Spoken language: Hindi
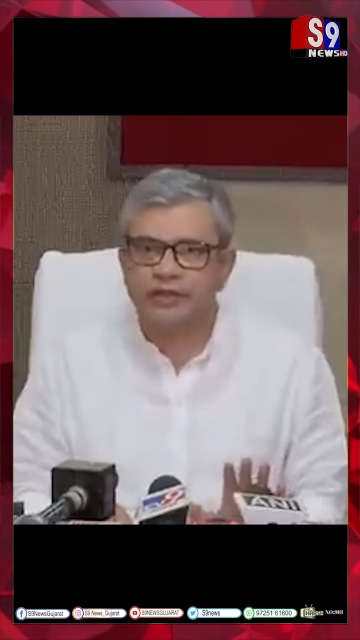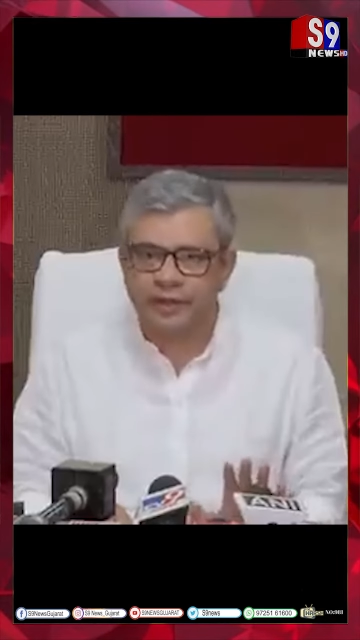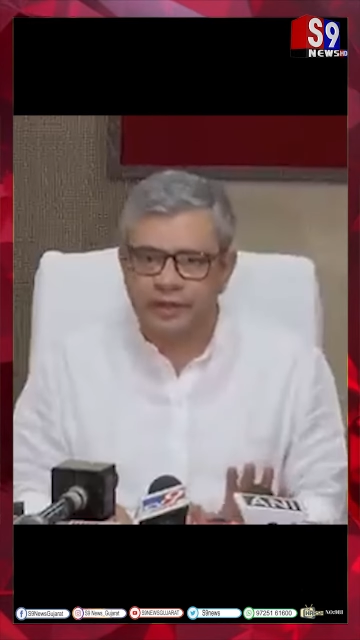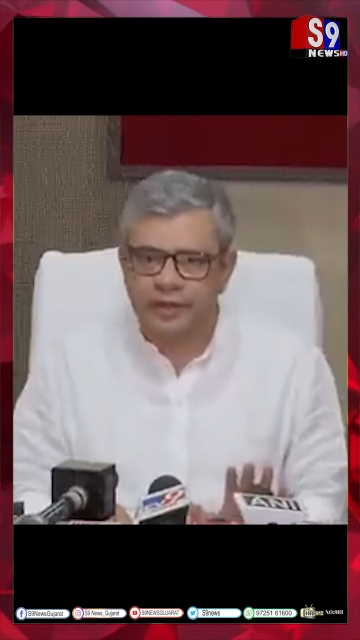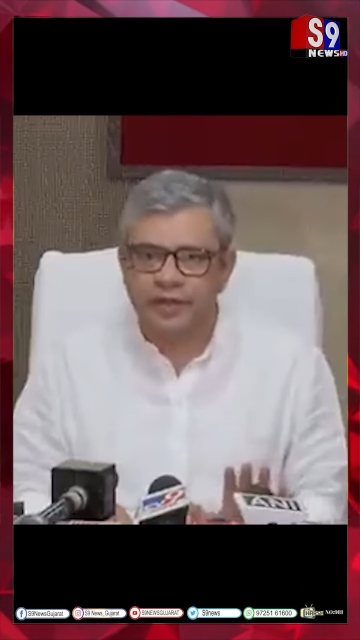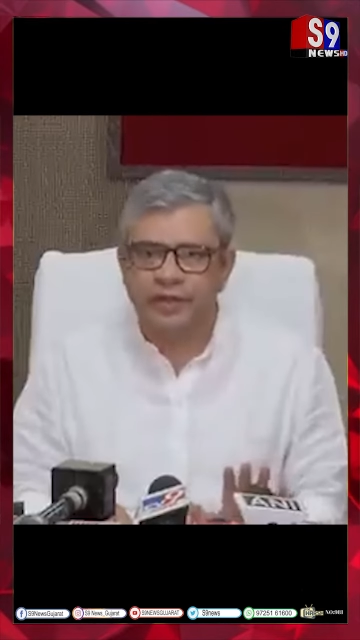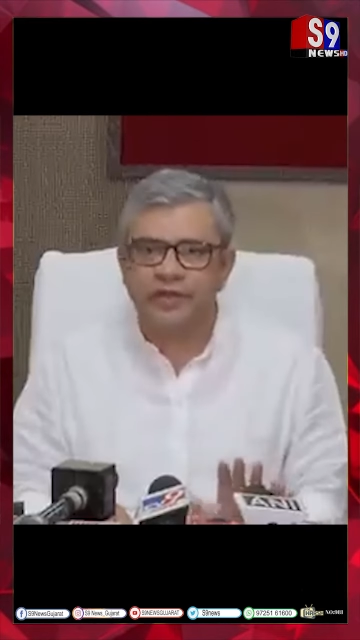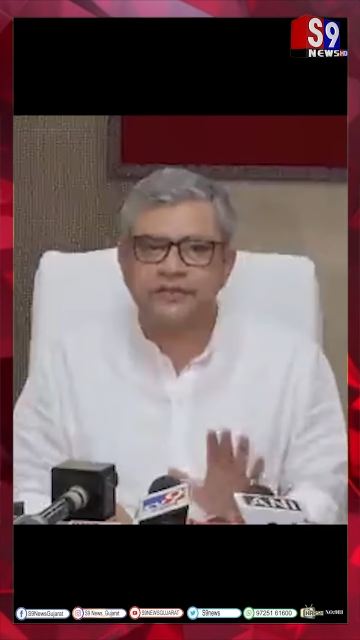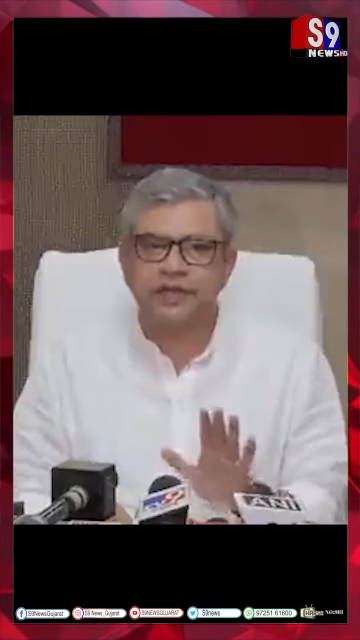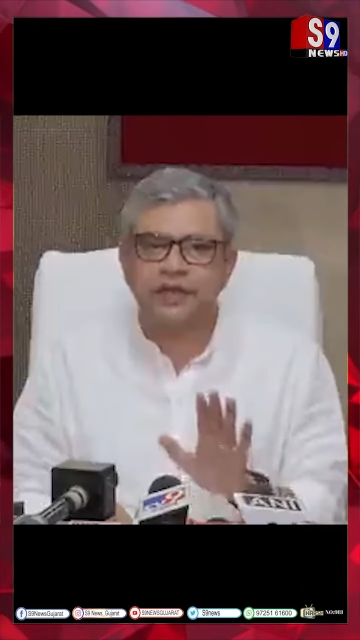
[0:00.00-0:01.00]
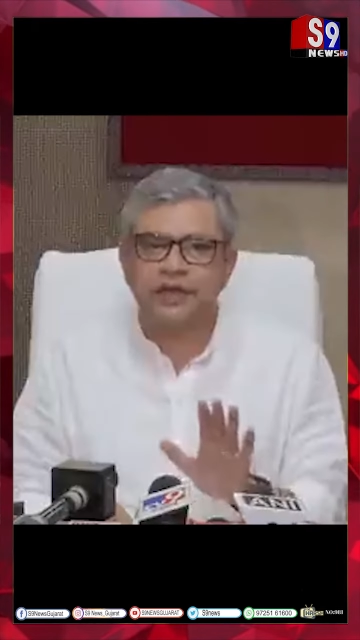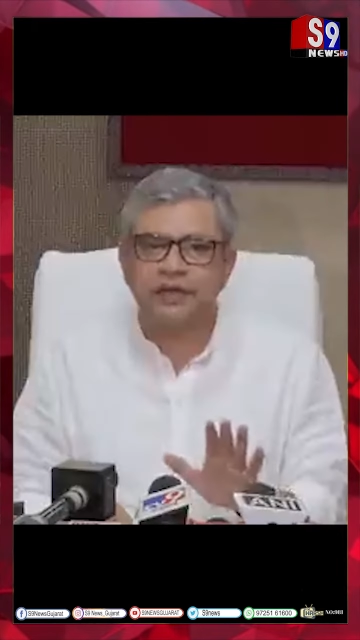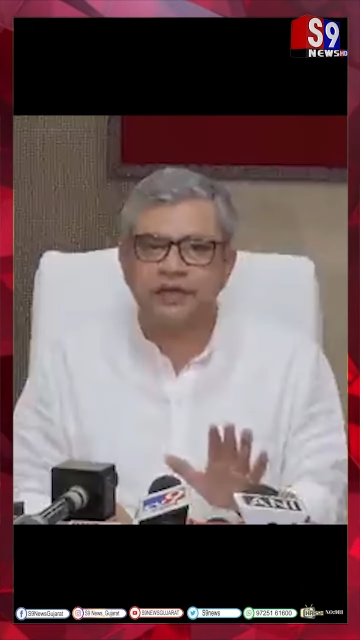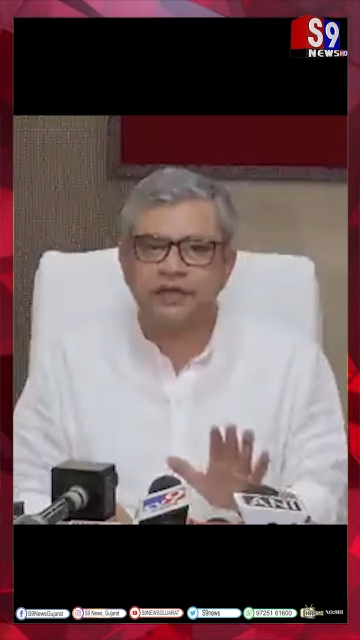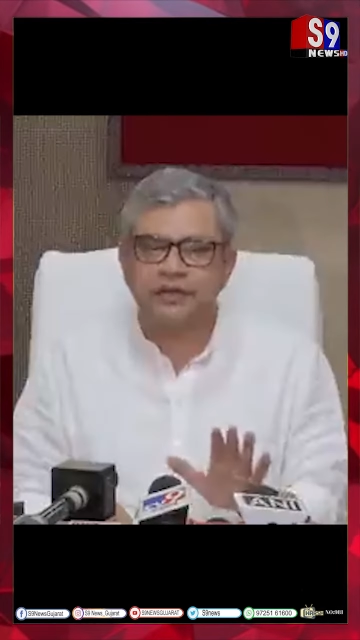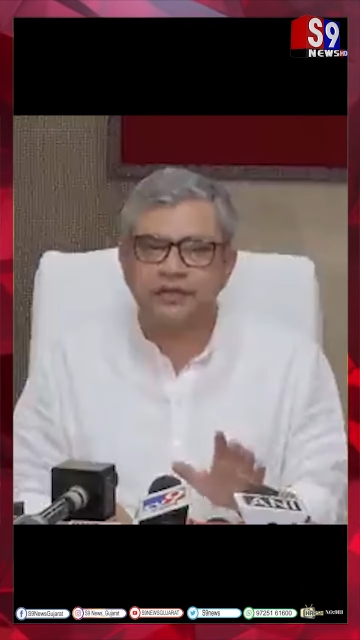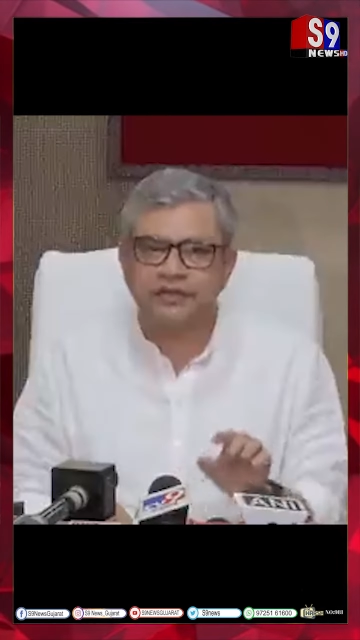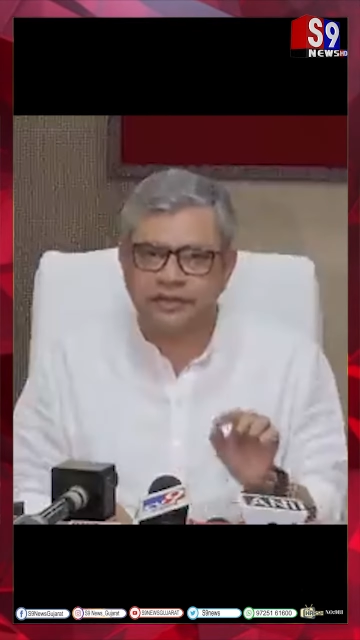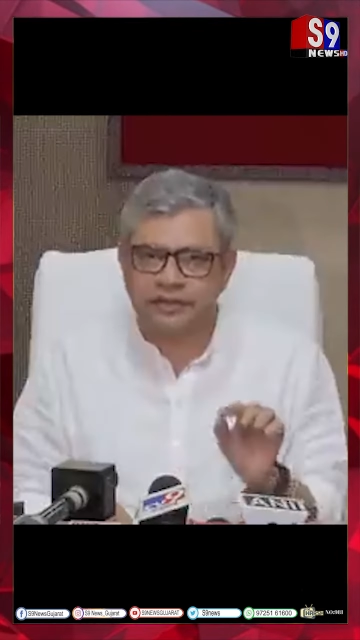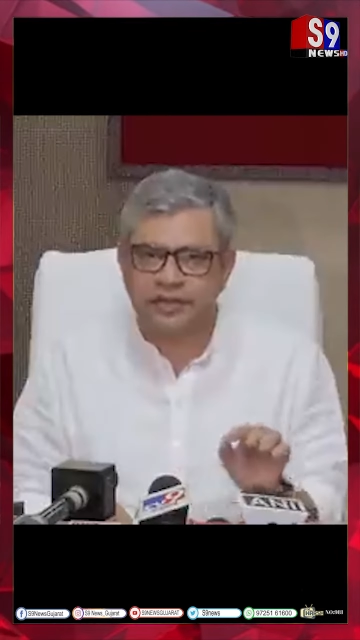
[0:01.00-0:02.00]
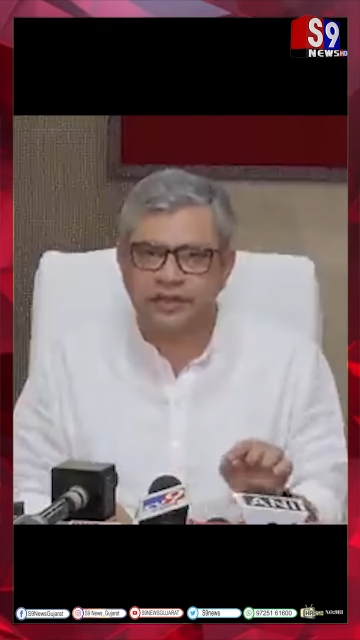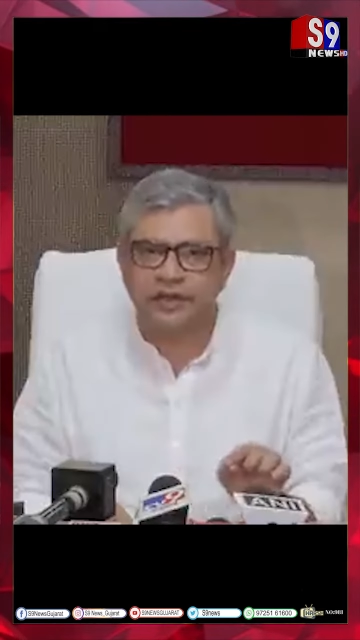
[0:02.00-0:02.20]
कि ऐसा जिस तरह